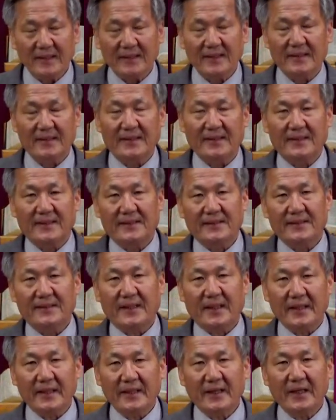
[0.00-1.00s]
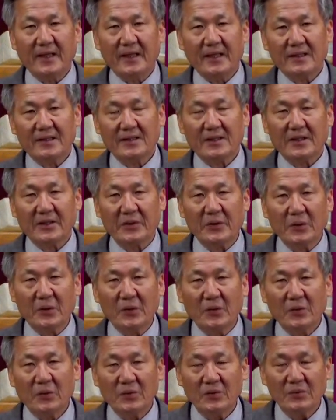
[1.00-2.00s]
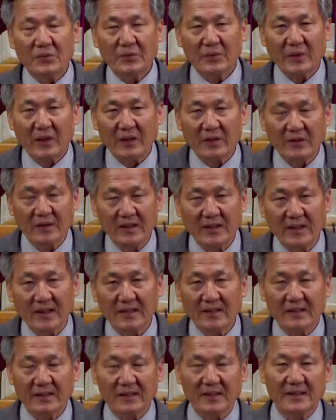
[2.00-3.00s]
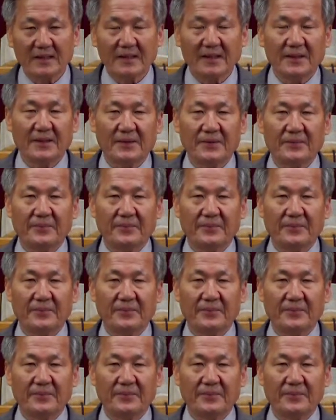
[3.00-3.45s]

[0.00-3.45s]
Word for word: 어, 나에게 제대로 될 것이다는 뜻인가요?